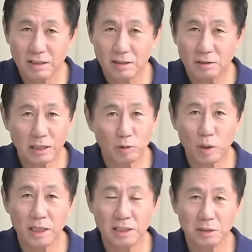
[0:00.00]
나
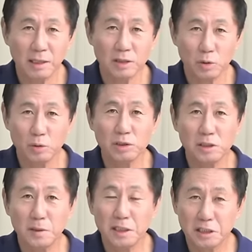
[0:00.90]
돌아다니지 마. 조용히
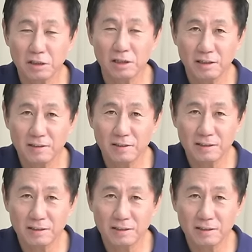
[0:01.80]
집에 있어. 어?